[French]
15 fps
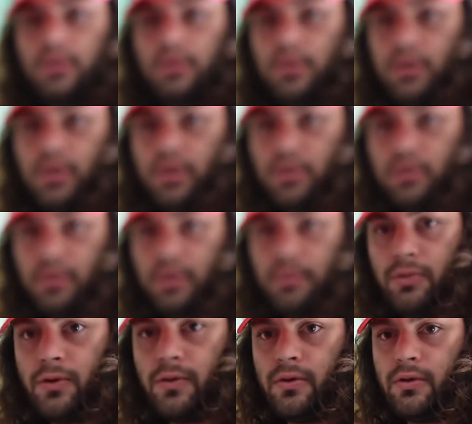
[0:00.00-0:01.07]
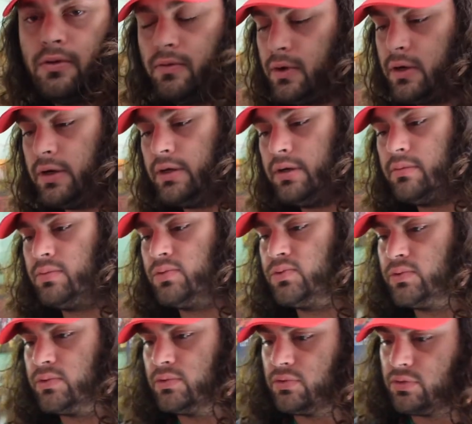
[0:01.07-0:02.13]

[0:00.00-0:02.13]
Il y a quand même, euh, voilà, un peu de...